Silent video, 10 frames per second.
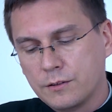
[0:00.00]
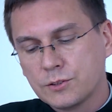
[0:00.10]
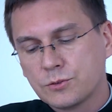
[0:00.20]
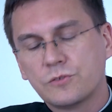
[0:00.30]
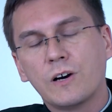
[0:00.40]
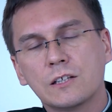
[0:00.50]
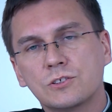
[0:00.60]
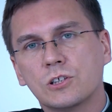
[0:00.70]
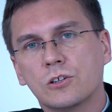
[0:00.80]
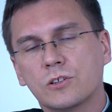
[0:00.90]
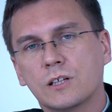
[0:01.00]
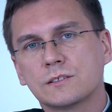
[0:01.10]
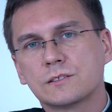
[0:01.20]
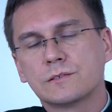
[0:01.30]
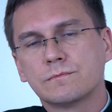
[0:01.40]
Jezus walczy o
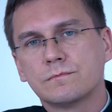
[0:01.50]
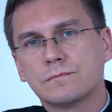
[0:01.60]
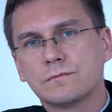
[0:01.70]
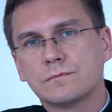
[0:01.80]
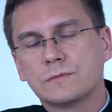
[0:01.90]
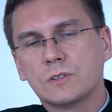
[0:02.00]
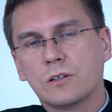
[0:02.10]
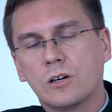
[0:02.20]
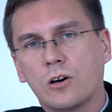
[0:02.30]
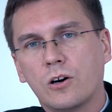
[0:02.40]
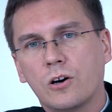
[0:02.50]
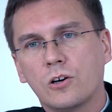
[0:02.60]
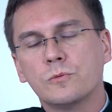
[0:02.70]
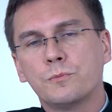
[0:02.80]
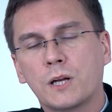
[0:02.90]
nas.
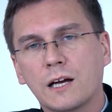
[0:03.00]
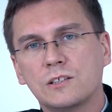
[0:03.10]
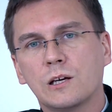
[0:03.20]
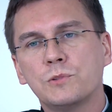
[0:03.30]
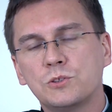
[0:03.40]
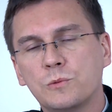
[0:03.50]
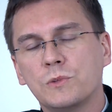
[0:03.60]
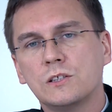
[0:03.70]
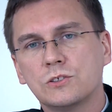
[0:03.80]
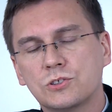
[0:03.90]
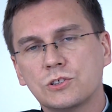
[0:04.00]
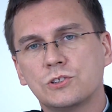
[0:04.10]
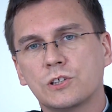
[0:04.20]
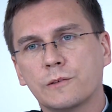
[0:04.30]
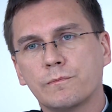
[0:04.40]
On pragnie, abyśmy mieli
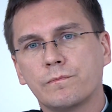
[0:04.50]
życie